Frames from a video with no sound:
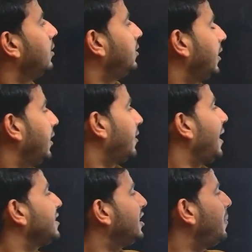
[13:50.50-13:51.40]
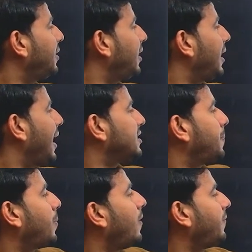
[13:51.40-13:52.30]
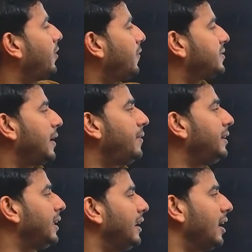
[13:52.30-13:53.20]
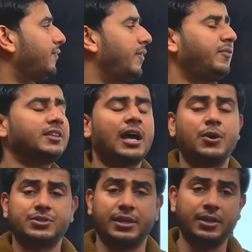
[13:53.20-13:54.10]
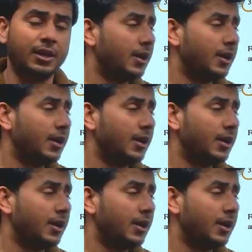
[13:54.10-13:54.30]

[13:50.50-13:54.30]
देखिए राज लिमिटेड हैज अ प्रॉफिट ऑफ सेवनटीन लैख फिफ्टी थाउजेंड